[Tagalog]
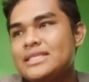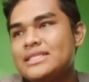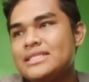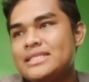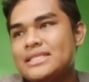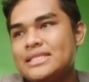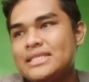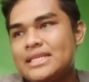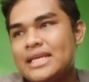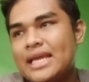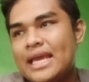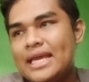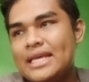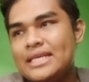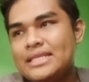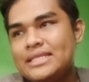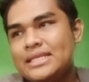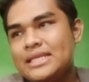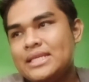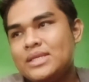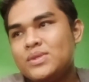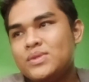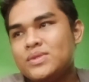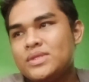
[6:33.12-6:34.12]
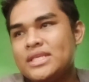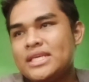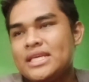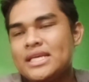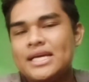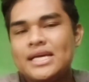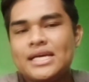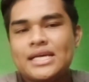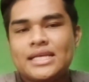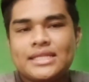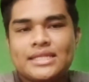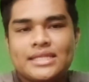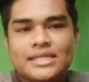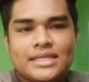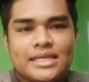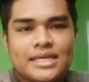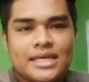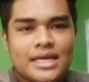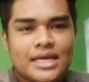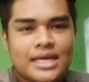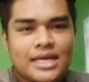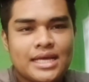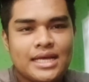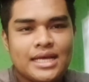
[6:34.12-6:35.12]
Si Casey Lutian.
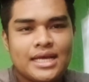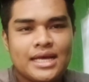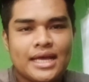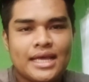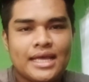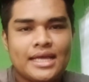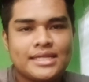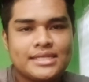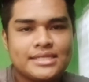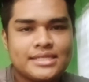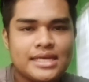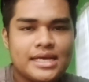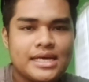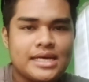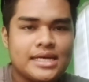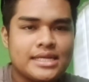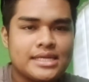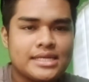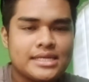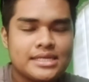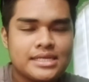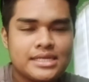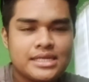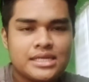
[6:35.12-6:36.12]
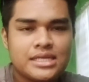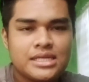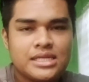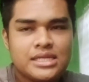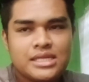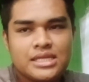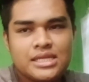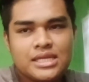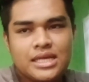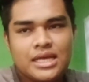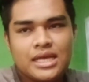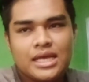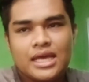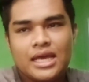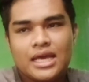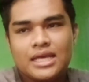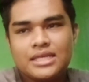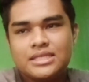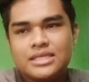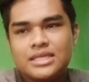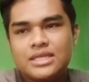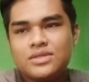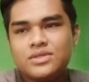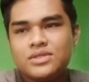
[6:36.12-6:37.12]
Ayan siya.
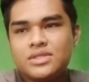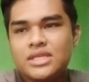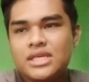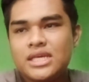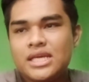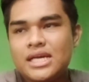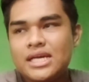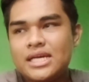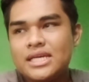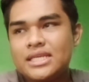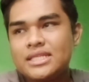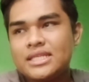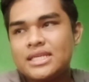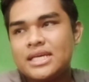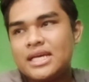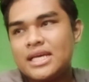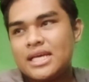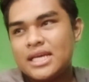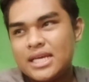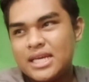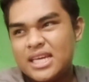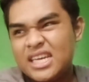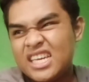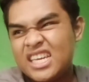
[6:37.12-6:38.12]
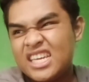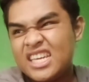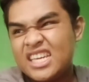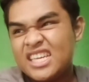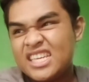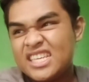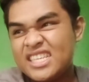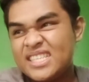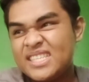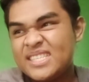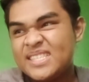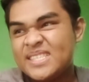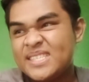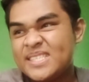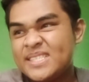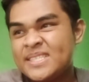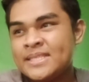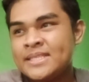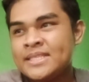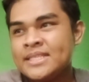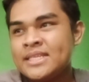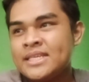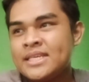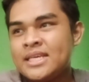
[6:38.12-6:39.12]
Casey Lutian ay
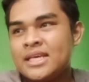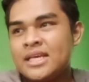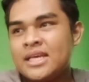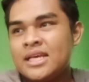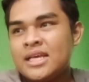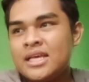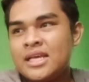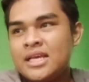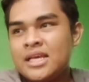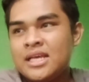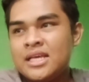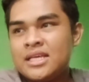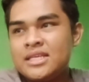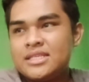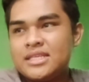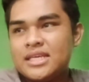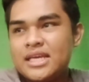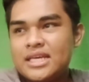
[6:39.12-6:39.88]
si